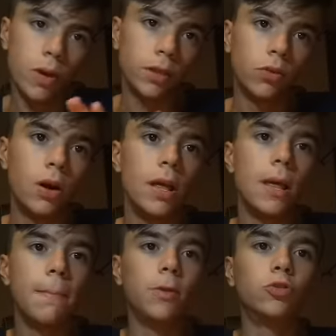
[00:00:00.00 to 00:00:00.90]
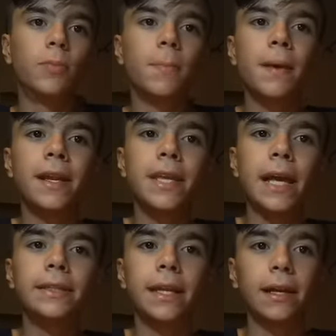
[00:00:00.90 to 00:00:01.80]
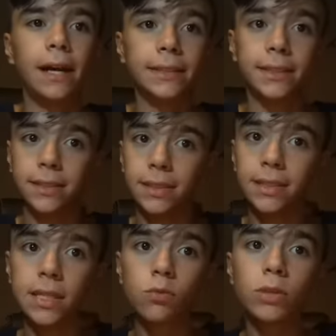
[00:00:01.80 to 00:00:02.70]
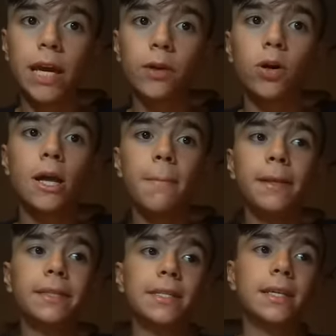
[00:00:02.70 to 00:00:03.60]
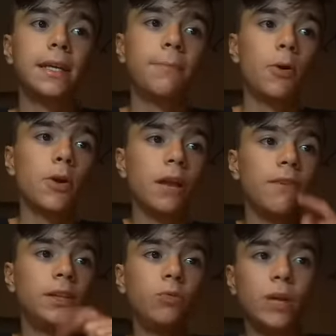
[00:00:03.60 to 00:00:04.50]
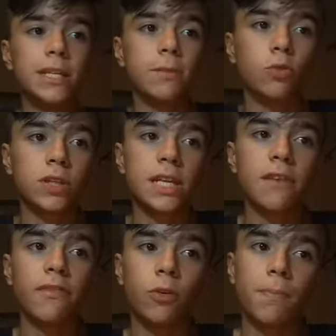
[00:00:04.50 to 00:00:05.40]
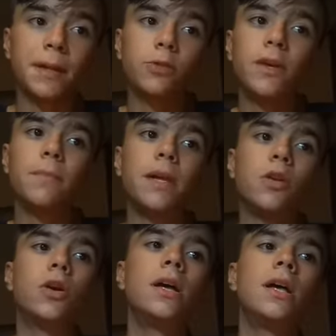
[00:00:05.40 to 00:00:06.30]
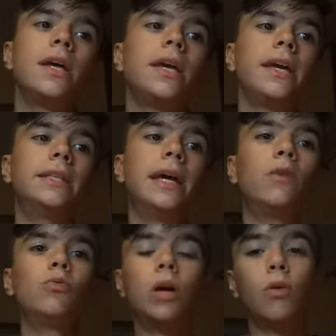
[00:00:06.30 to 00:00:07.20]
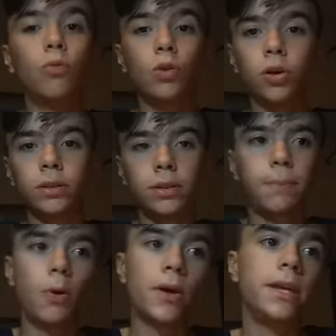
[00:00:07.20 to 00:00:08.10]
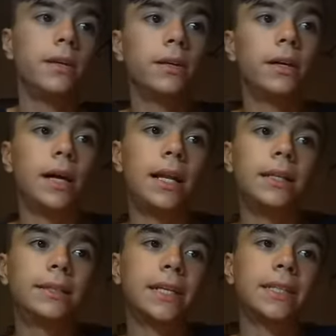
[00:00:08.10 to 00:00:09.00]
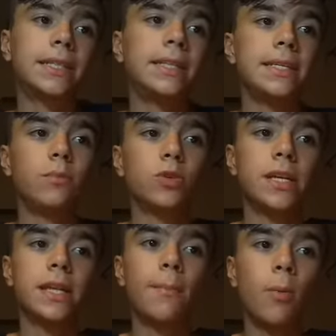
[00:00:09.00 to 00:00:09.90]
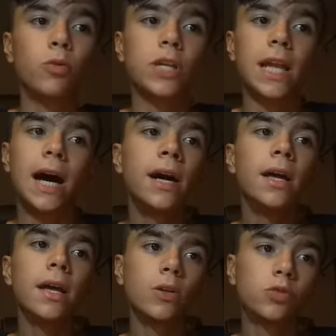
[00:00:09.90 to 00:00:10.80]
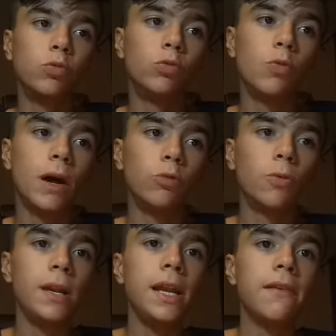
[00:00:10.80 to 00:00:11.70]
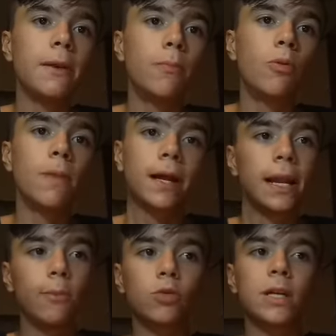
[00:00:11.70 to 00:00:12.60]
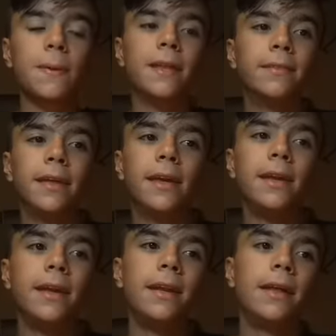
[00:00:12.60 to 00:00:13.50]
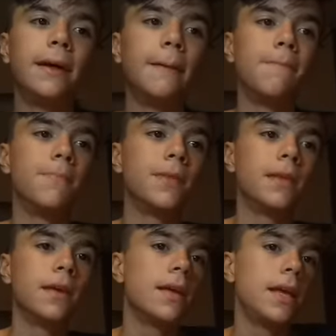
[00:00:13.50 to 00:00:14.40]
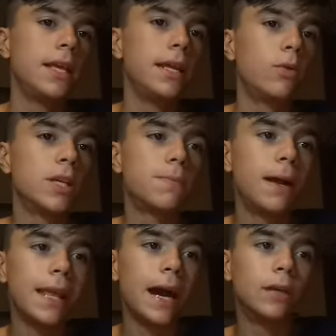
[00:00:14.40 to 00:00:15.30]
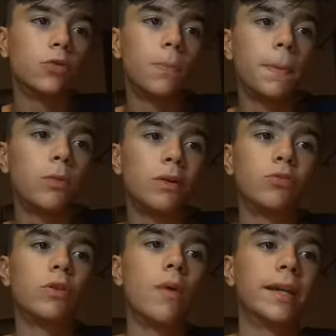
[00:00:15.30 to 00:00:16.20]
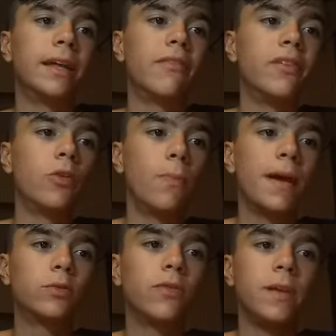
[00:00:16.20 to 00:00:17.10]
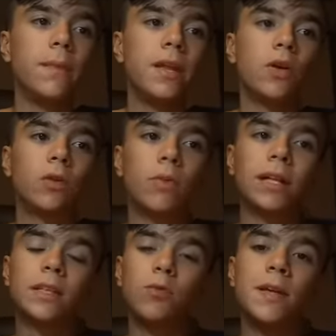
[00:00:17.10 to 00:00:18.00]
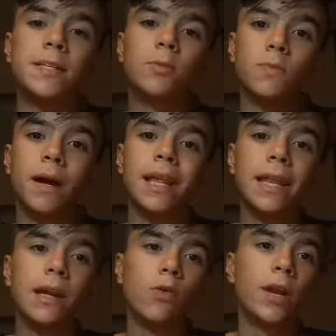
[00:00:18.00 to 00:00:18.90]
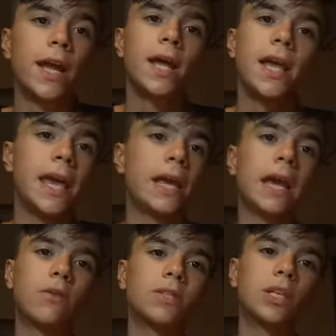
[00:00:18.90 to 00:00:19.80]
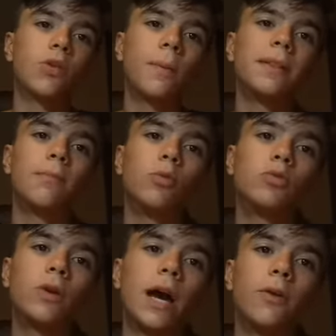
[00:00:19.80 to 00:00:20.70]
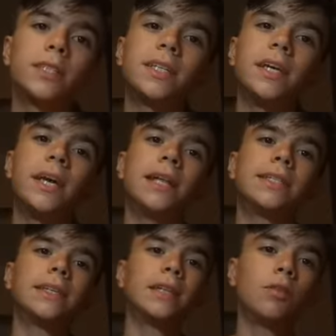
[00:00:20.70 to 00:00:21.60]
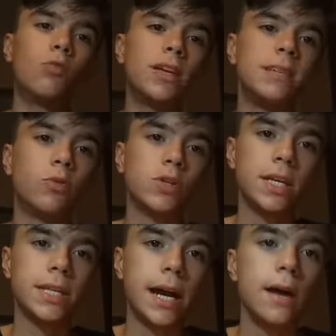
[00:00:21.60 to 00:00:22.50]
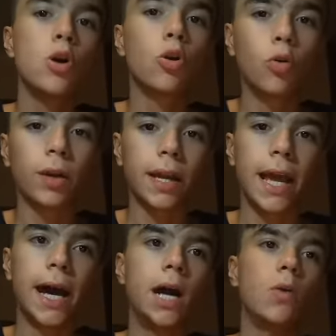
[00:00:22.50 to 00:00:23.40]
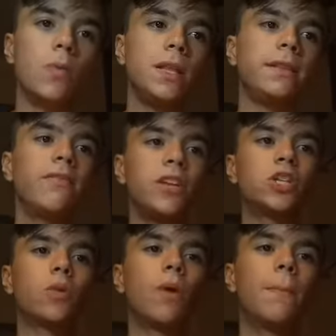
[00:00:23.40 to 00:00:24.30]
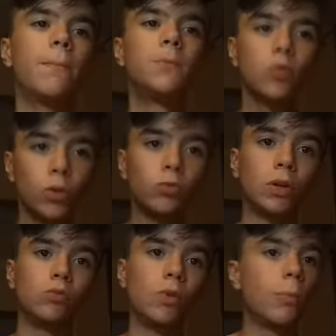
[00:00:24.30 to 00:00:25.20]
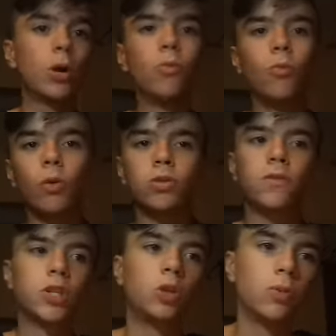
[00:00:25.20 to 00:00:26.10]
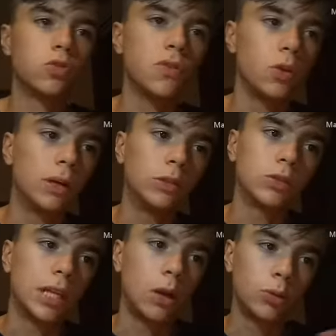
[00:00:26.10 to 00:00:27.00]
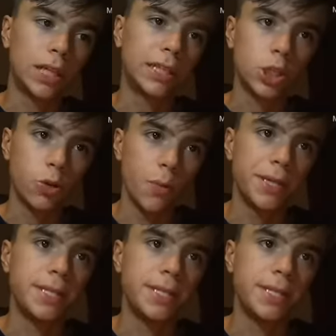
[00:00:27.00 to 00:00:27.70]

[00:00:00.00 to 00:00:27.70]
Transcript: quinto minuto per Benny Yedder, assist di Escudero, mentre eh, poi al ventunesimo segna Roberto Firmino ed è 1 a 1 poi eh, al 37 segna Momo Salah sul 2-1 per il Liverpool, ma clamorosamente il, um, il, rigore sbagliato per quanto riguarda Fi- Roberto Firmino al 42 sbaglia il rigore e che è costato veramente molto caro e, se- e al 72 segna Correa. Quindi finisce qua sul 2-2, poi comunque sto facendo questo video quando stanno all'85